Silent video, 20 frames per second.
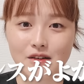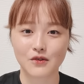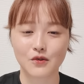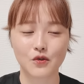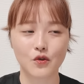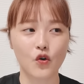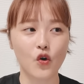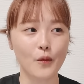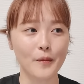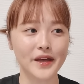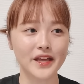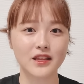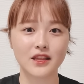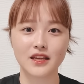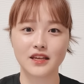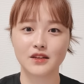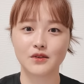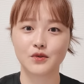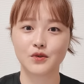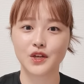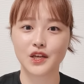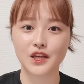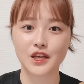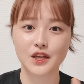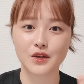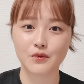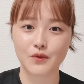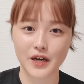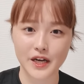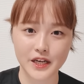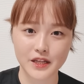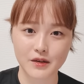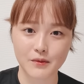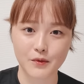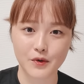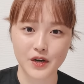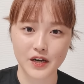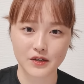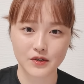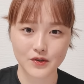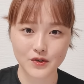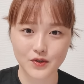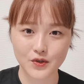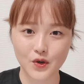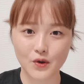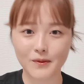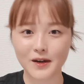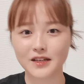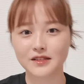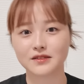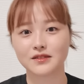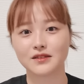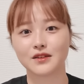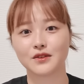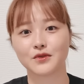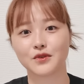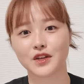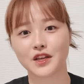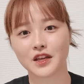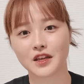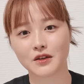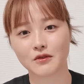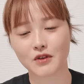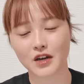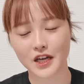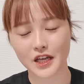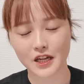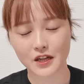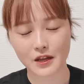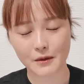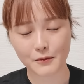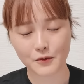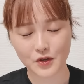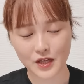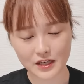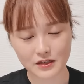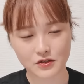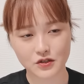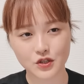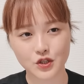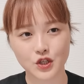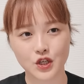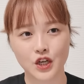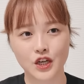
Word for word: こう、コメディに振り切るわけでもなく、ロマンスに振り切るわけでもなく、